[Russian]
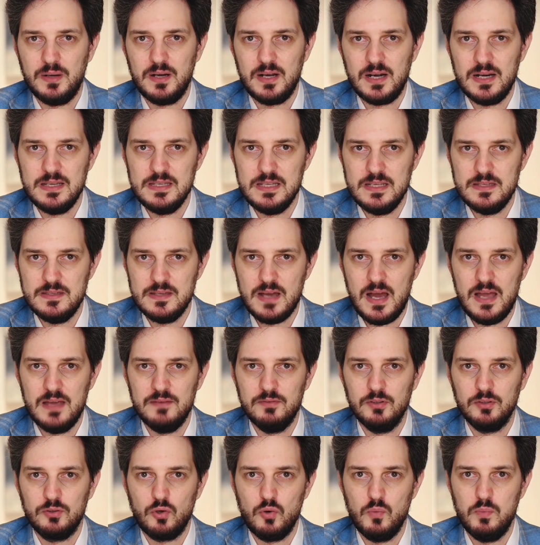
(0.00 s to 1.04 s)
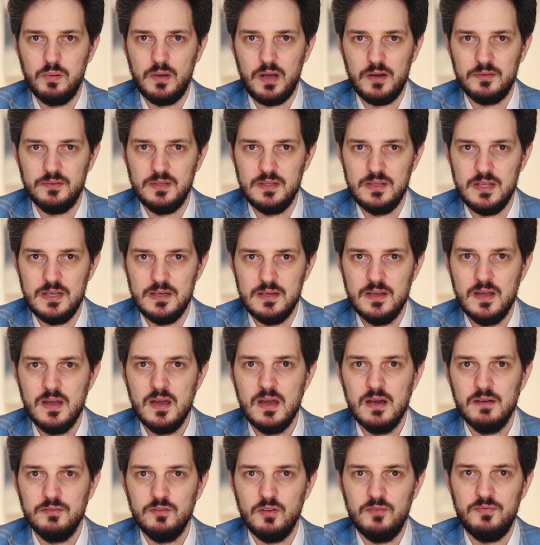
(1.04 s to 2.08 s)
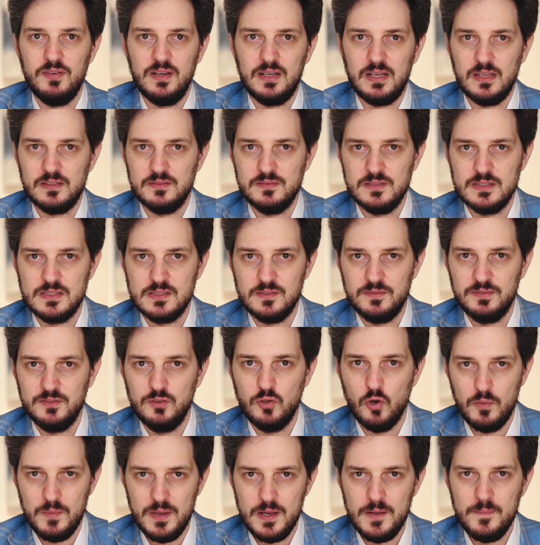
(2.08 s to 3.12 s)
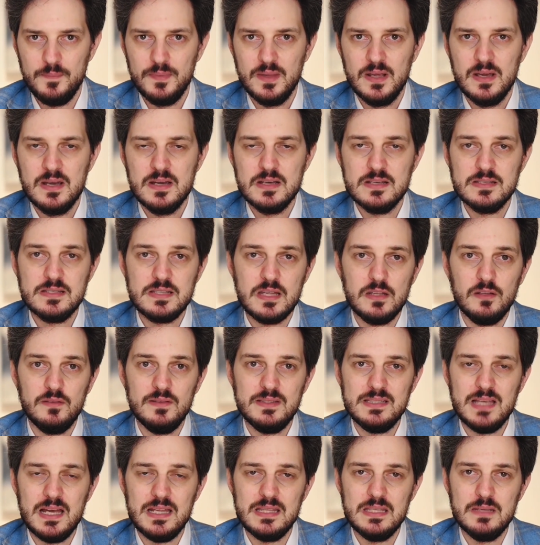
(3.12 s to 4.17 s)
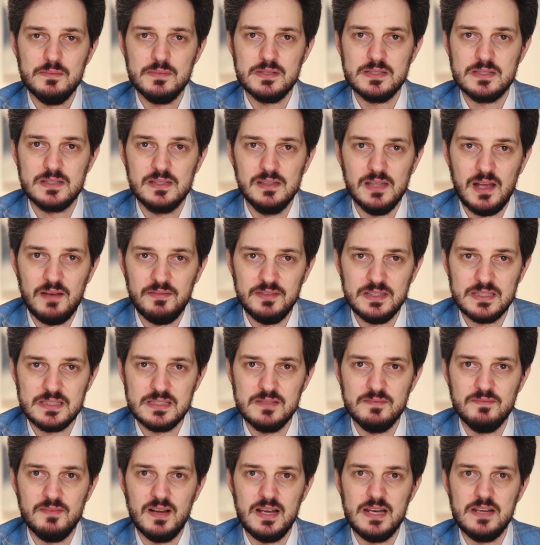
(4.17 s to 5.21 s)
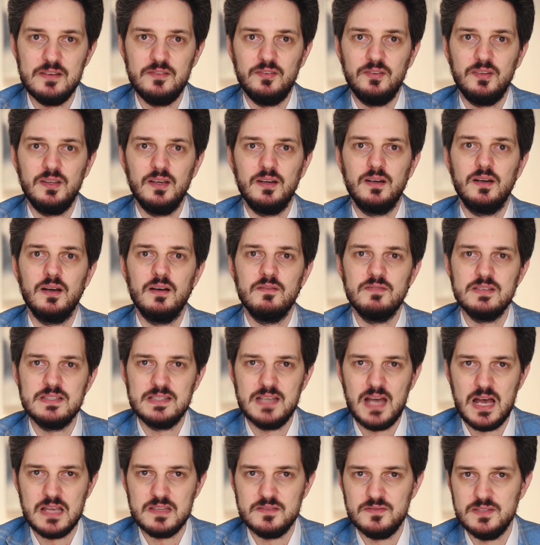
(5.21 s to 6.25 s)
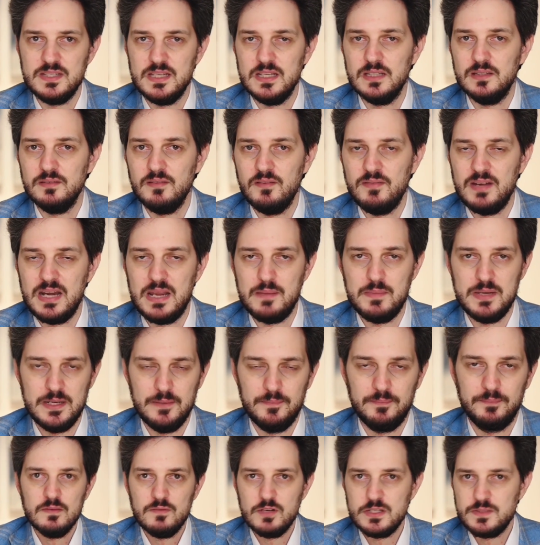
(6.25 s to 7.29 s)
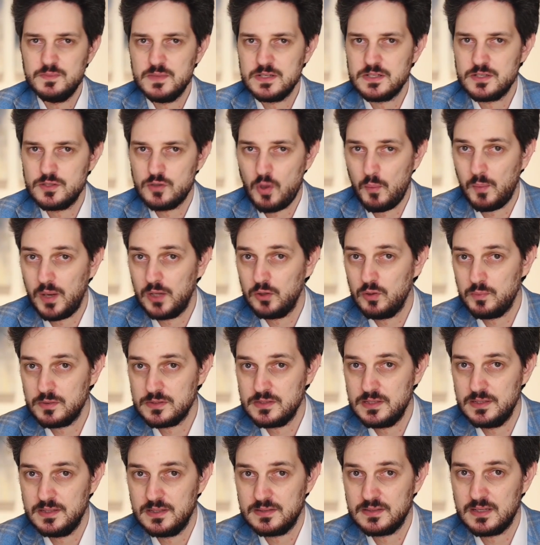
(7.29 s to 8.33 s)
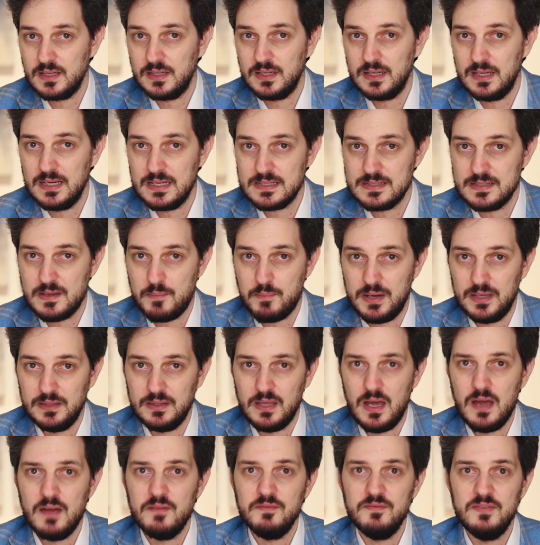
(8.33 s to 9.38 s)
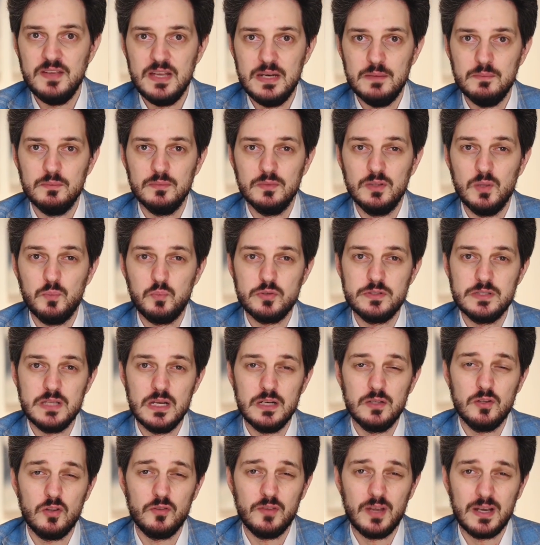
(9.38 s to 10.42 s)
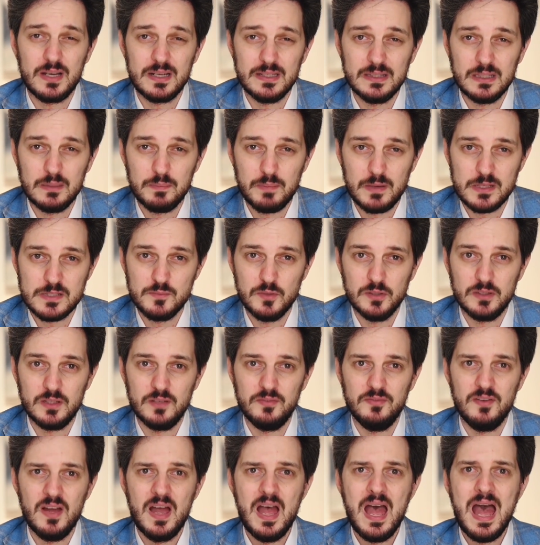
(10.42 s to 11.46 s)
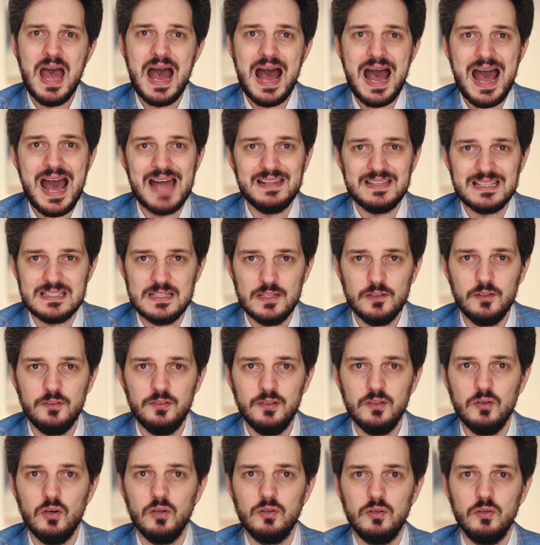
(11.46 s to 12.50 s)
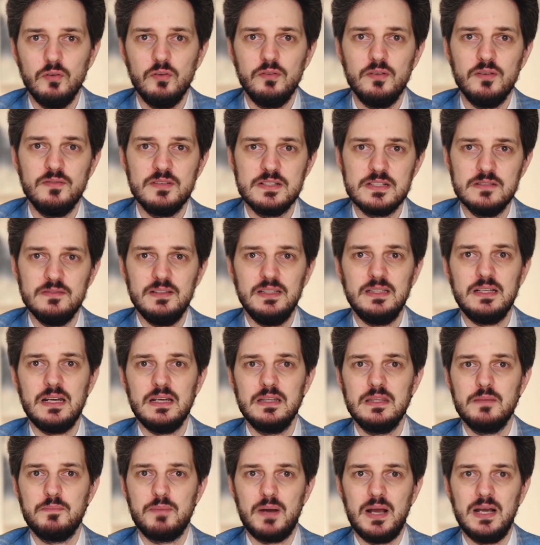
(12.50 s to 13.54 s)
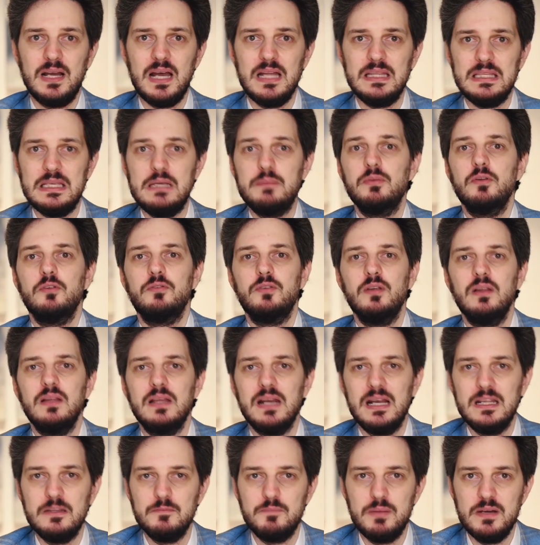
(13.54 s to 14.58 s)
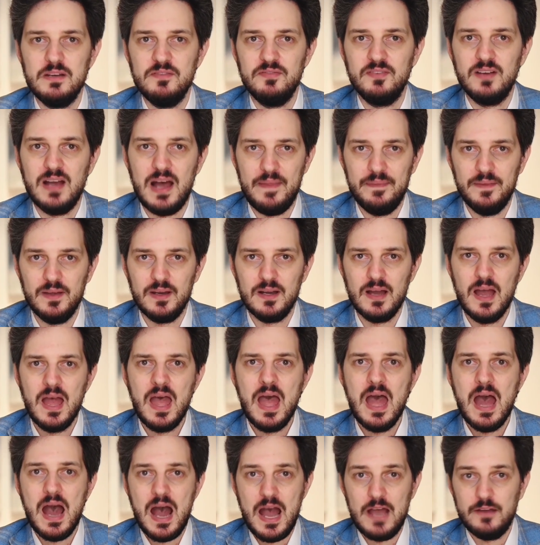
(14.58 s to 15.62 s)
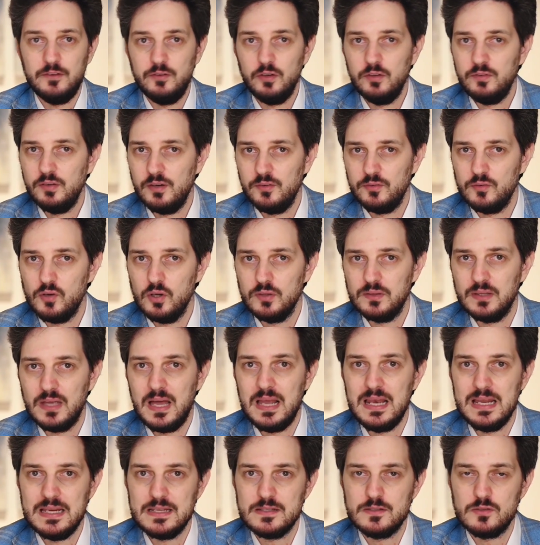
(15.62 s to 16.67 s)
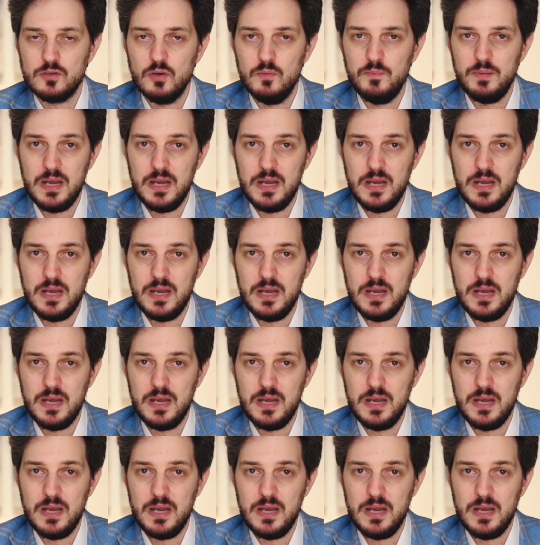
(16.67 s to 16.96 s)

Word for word: похоронить, а его труп каждый день вновь оказывается в доме, становится одним из главных символических высказываний этого времени. В 1986 году, после нескольких лет запрета, фильм допустили до закрытых просмотров а на следующий год он уже вышел в открытый прокат и получил гран-при в Каннах, а еще через год Ленинскую